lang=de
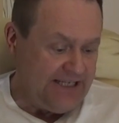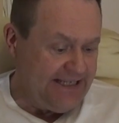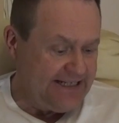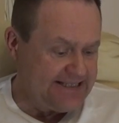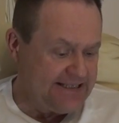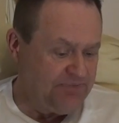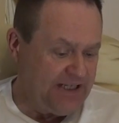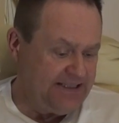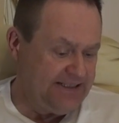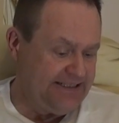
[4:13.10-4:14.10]
Ja, es
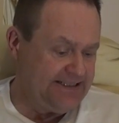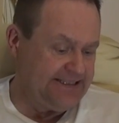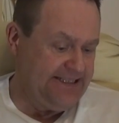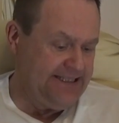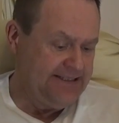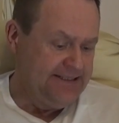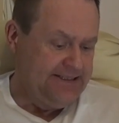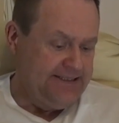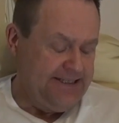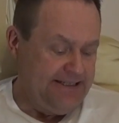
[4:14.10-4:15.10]
gibt deine Energie
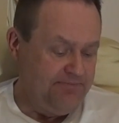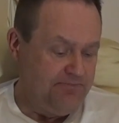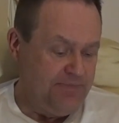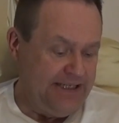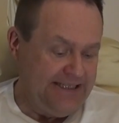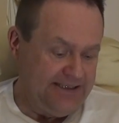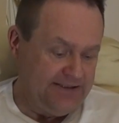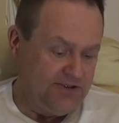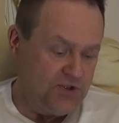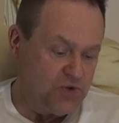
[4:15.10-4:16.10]
im
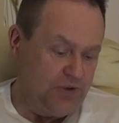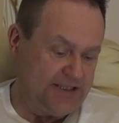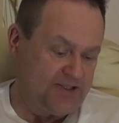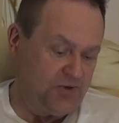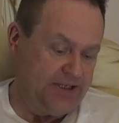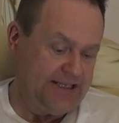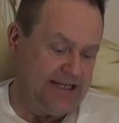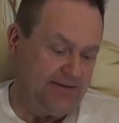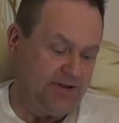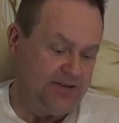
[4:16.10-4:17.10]
Inneren zu
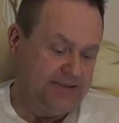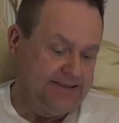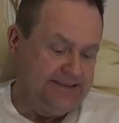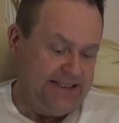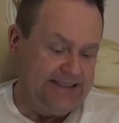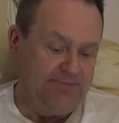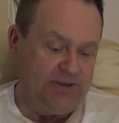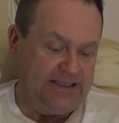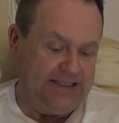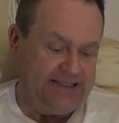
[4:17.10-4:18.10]
erzeugen, aber ja, die
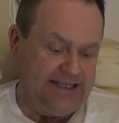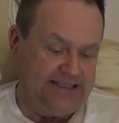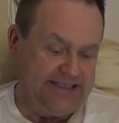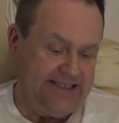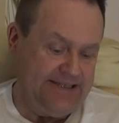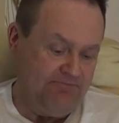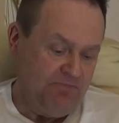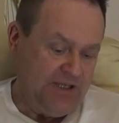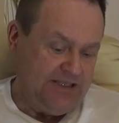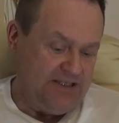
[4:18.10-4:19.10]
Planetenenergie,
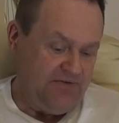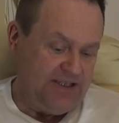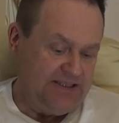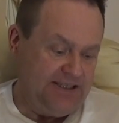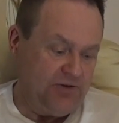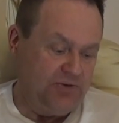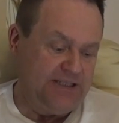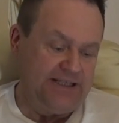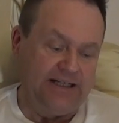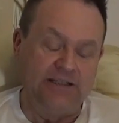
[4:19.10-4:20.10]
die werden dich auch
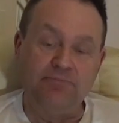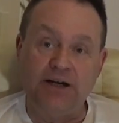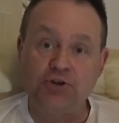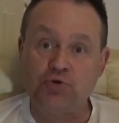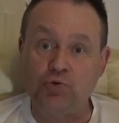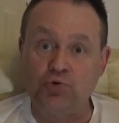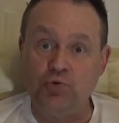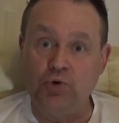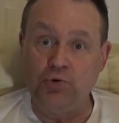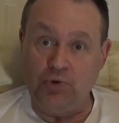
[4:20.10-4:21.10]
nicht gerade bei
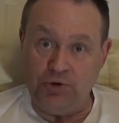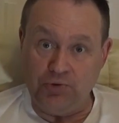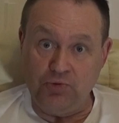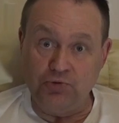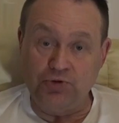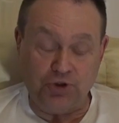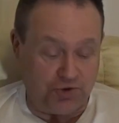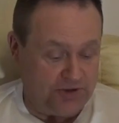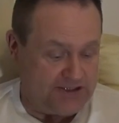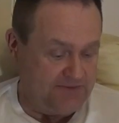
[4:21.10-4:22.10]
Struktur und Ordnung
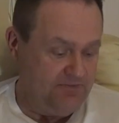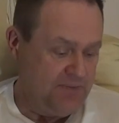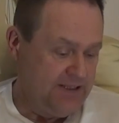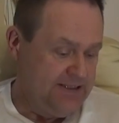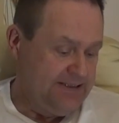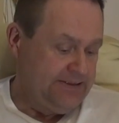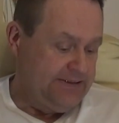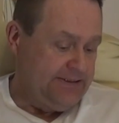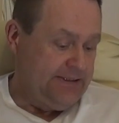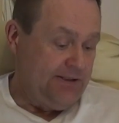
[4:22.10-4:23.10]
unterstützen.
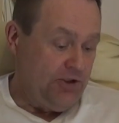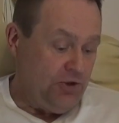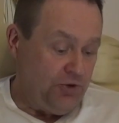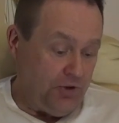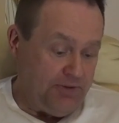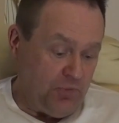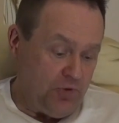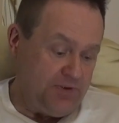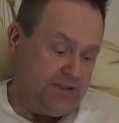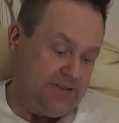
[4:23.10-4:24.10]

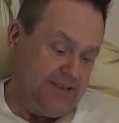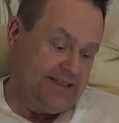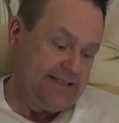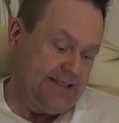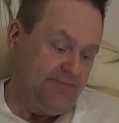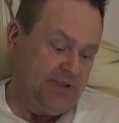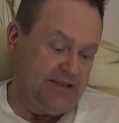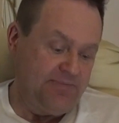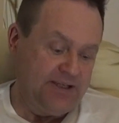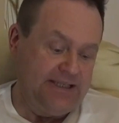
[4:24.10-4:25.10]
Neumond ist ja immer
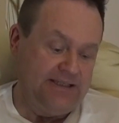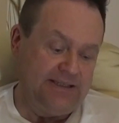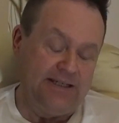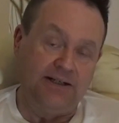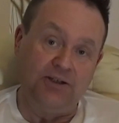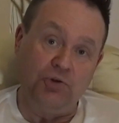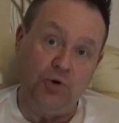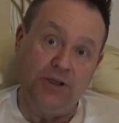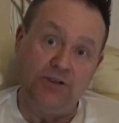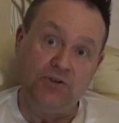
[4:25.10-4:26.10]
der Beginn der
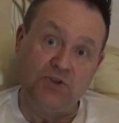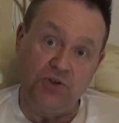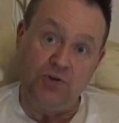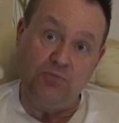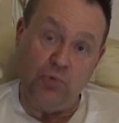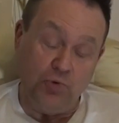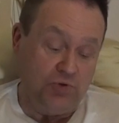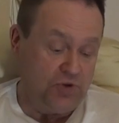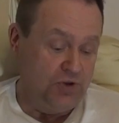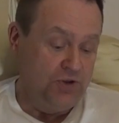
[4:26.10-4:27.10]
neuen
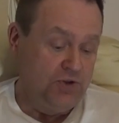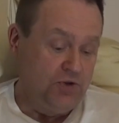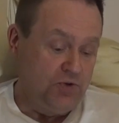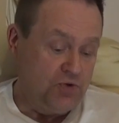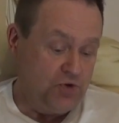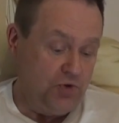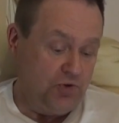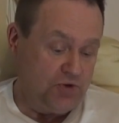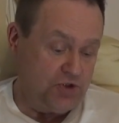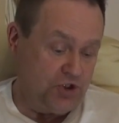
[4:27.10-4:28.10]

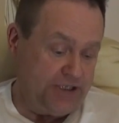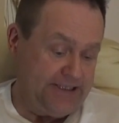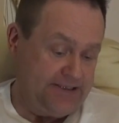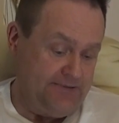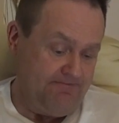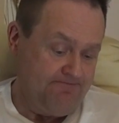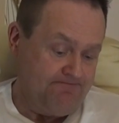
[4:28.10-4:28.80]
Sonne-Mond-Zyklusgeschichte.